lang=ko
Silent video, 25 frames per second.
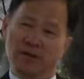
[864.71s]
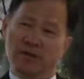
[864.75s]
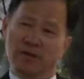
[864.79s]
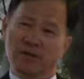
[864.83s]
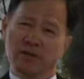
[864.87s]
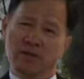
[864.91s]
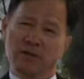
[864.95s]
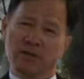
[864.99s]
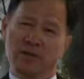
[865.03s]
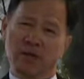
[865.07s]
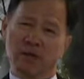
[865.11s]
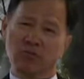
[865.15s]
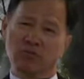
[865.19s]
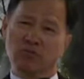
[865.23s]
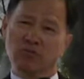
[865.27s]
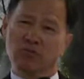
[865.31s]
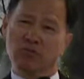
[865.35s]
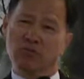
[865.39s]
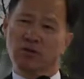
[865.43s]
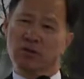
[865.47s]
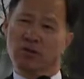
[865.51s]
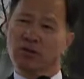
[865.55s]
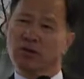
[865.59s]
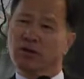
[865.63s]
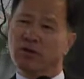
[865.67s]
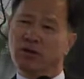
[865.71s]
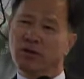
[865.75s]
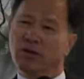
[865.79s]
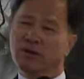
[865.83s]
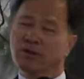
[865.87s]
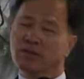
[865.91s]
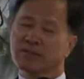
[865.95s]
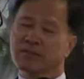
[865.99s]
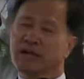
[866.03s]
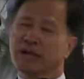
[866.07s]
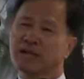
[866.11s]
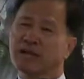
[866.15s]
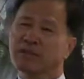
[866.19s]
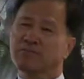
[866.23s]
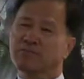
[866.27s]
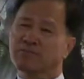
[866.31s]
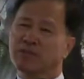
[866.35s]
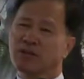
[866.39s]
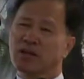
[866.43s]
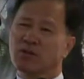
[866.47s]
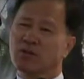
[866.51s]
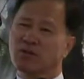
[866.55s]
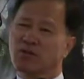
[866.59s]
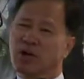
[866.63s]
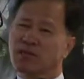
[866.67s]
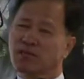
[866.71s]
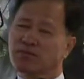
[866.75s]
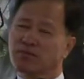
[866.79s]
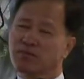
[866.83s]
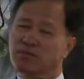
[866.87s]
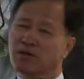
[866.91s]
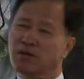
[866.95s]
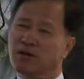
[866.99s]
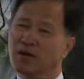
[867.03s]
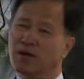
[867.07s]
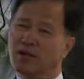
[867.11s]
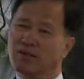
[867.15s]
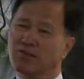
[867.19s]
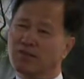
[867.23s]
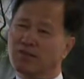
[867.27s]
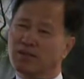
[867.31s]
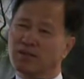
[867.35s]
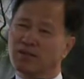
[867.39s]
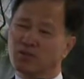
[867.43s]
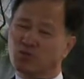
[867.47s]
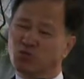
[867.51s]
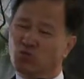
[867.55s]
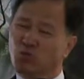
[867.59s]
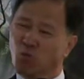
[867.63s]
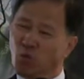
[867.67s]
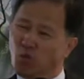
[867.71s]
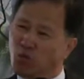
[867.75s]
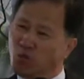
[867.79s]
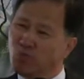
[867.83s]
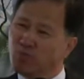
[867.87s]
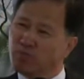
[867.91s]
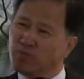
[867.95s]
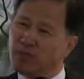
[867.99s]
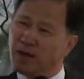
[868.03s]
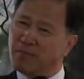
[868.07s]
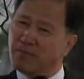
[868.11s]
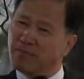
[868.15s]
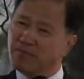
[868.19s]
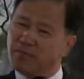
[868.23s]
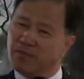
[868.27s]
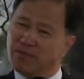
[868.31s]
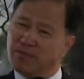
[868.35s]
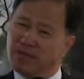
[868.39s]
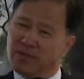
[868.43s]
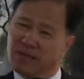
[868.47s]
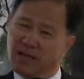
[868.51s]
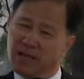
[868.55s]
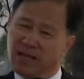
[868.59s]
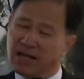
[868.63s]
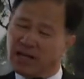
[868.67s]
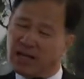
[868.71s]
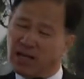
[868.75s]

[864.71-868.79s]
그렇게 하고서 사렙닥과부가 조금 남은